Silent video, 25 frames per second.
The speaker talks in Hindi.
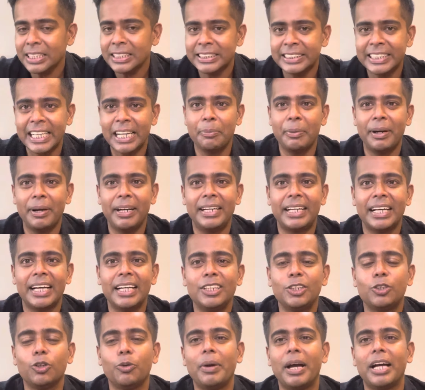सेगमेंट है
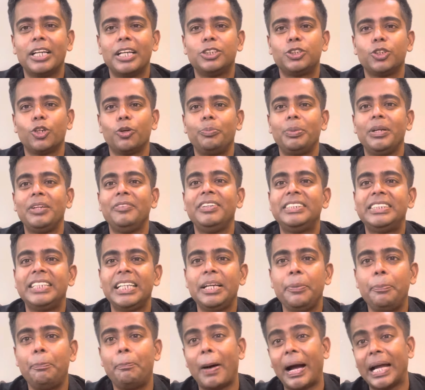तो मैं जो पीवीसी
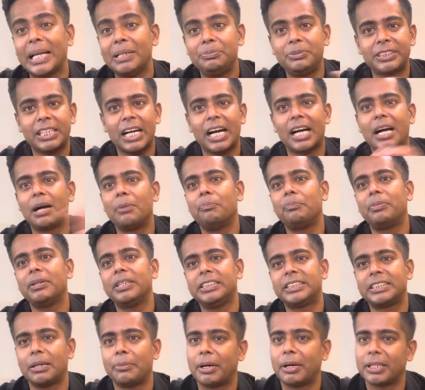पाइप्स का
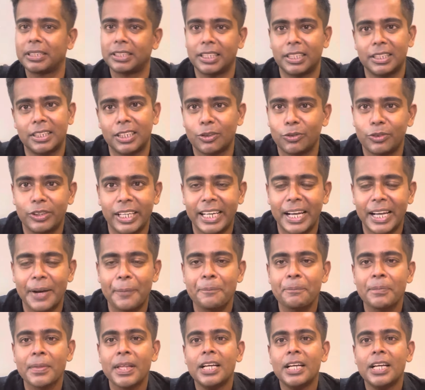कंपनीज का बात करता हूँ ठीक है